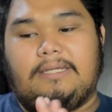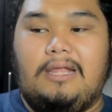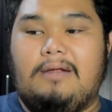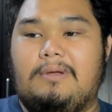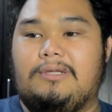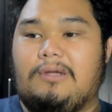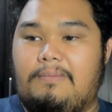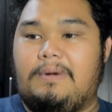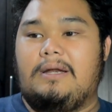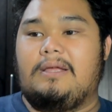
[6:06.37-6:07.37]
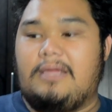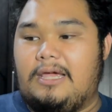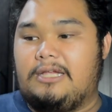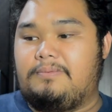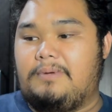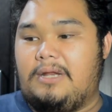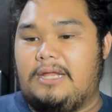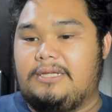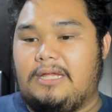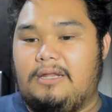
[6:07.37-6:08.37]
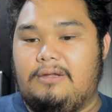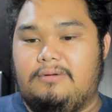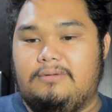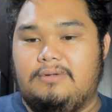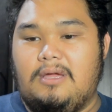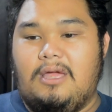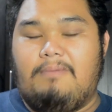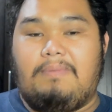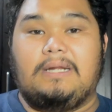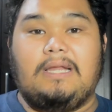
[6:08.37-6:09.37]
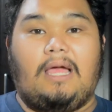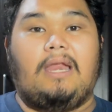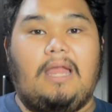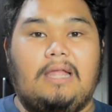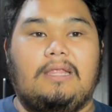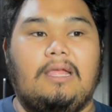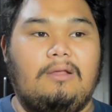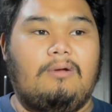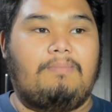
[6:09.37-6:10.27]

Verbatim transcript: Hindi naman sobrang nag exponential yung paglaki natin, no?